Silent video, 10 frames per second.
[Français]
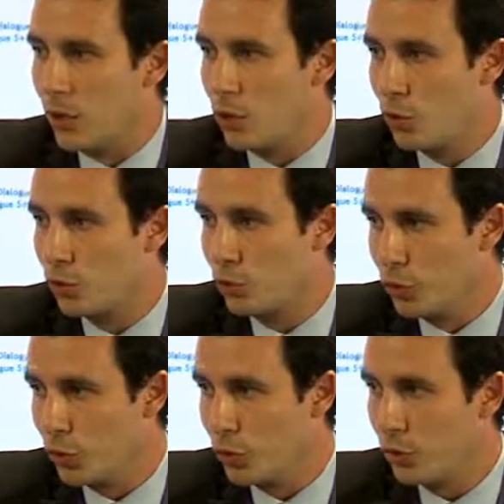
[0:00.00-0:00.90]
Causes
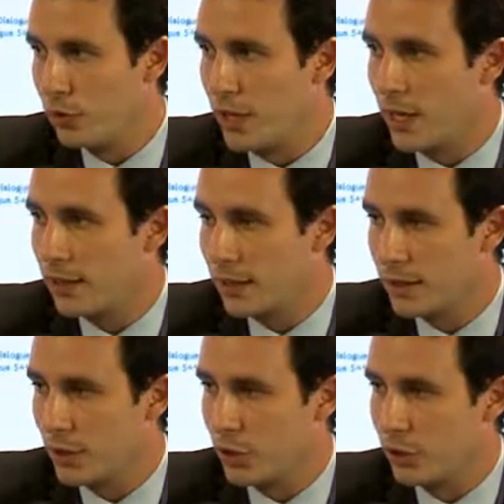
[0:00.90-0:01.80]
nombreuses et
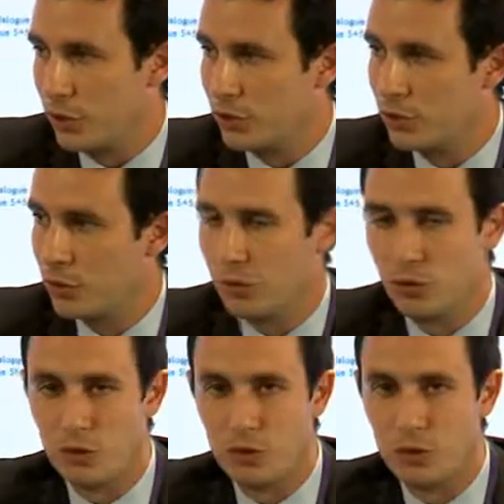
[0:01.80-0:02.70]
interdépendantes
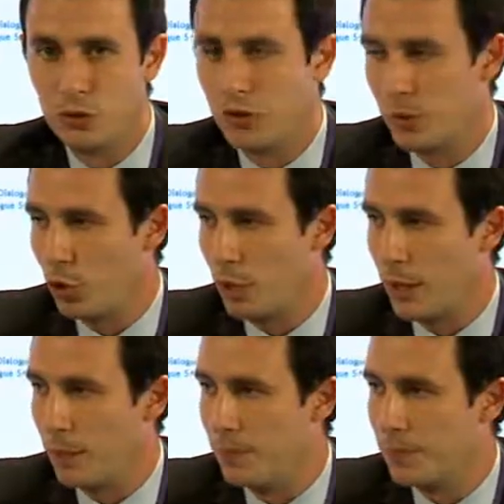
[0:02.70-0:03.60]
de, ces
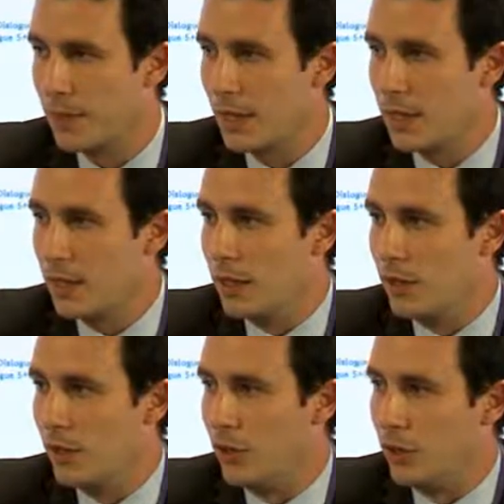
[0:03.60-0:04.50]
problèmes.
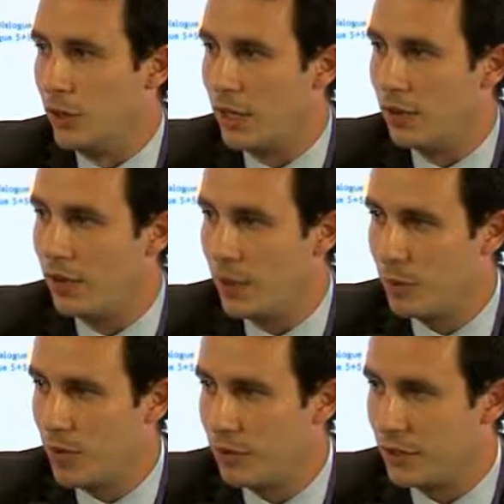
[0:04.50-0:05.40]
Euh, la
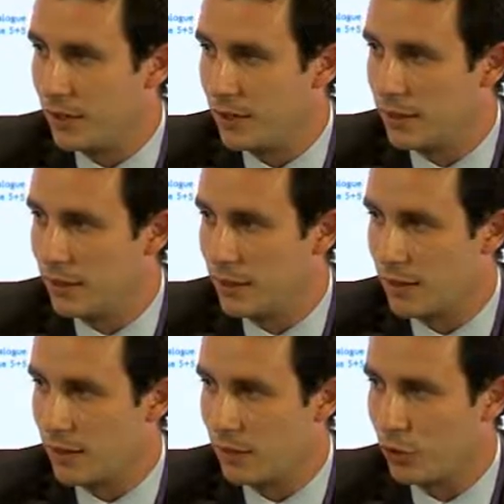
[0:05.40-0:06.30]
faible efficacité des
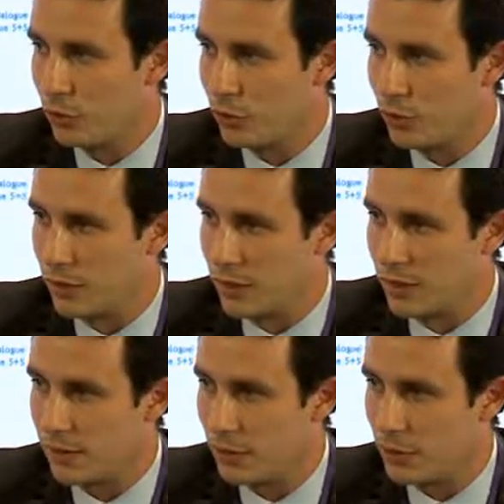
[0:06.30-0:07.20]
interventions de certains
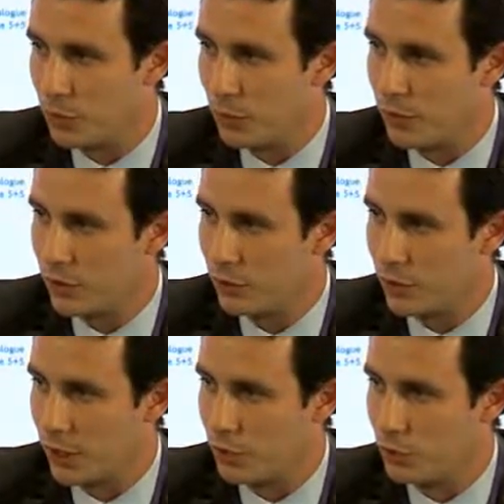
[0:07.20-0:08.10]
services provinciaux
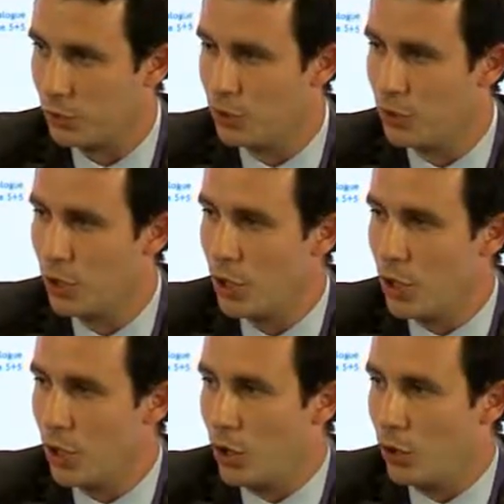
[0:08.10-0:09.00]
et régionaux,
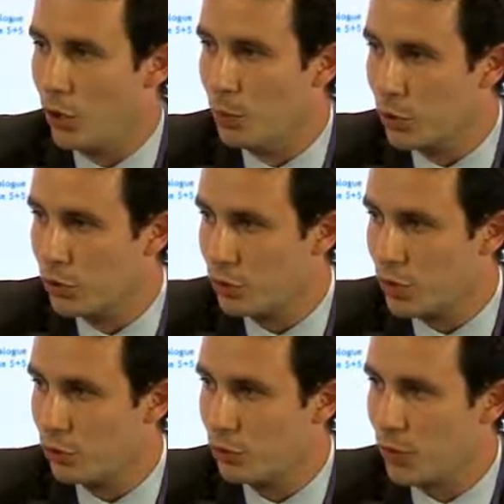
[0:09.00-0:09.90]
le mode de
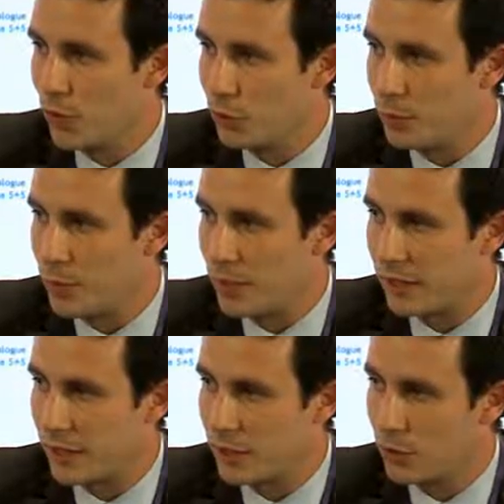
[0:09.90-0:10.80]
gestion adopté par
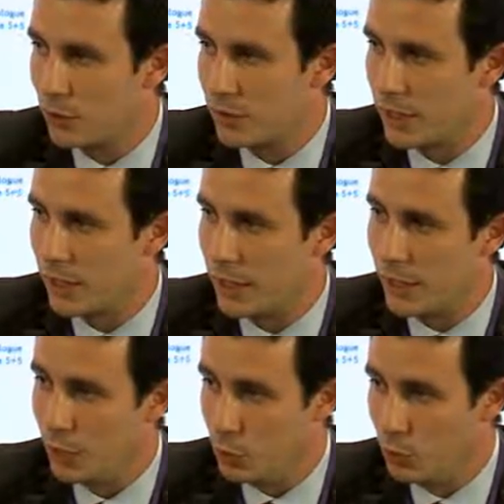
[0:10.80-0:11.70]
certains conseils
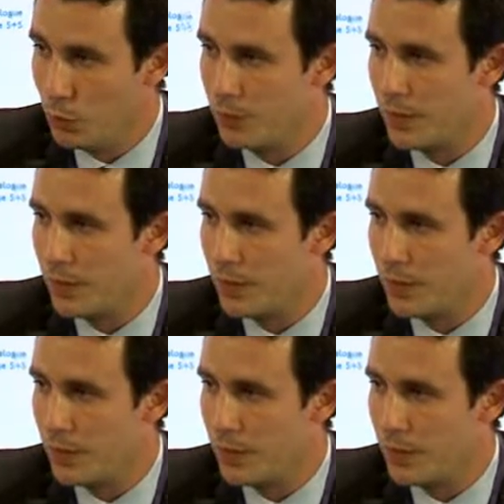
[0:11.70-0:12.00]
élus,